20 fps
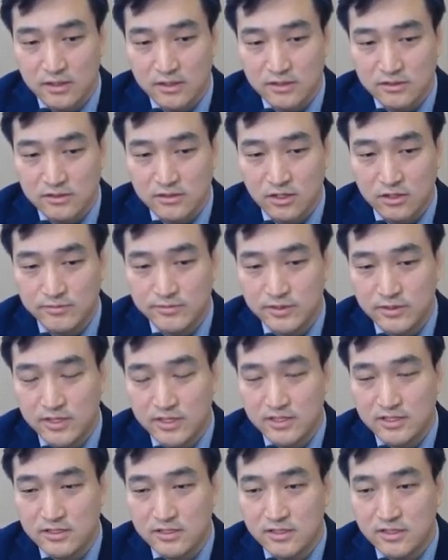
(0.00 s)
전립선의
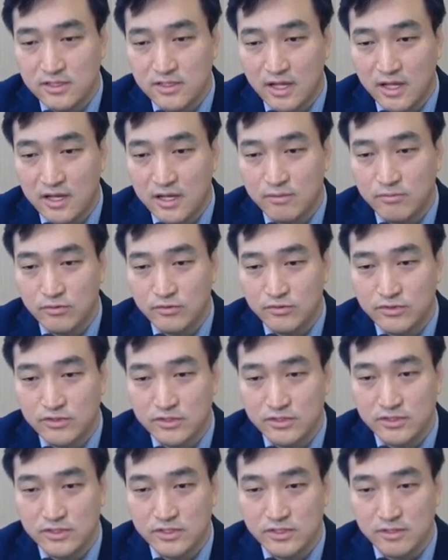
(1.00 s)
크기는 아까
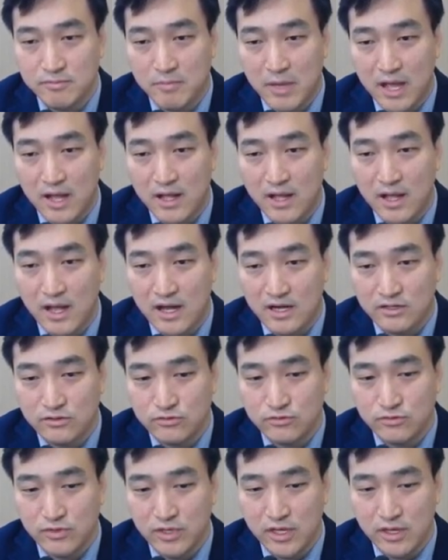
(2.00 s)
보셨듯이 방광
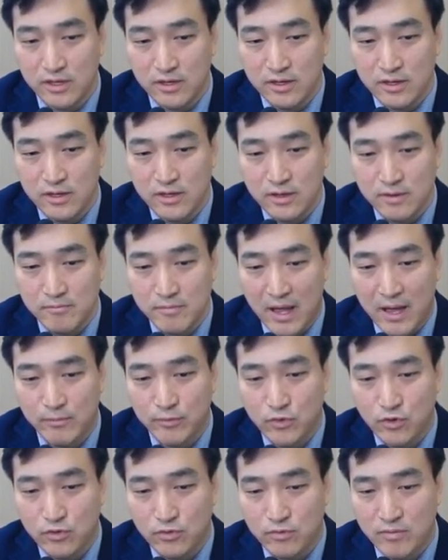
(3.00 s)
아래쪽에
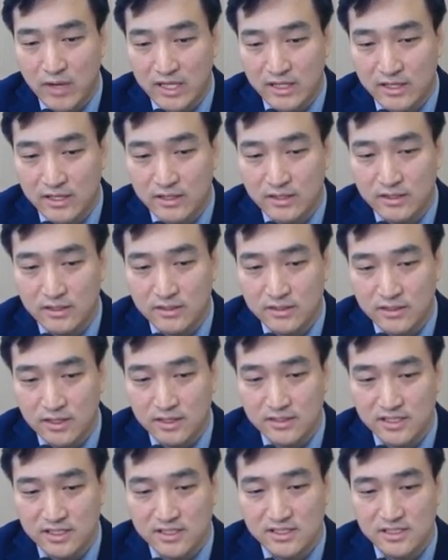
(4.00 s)
밤털만한
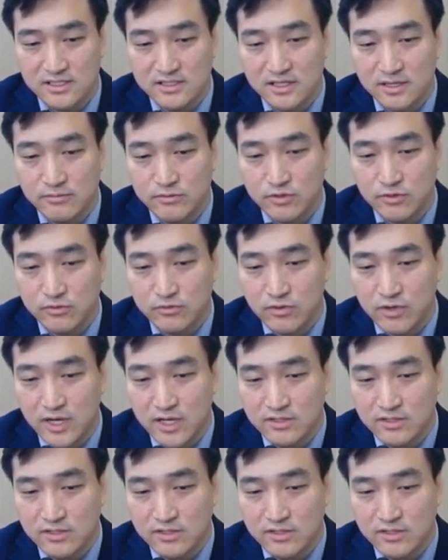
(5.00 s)
한 이십 그램 정도가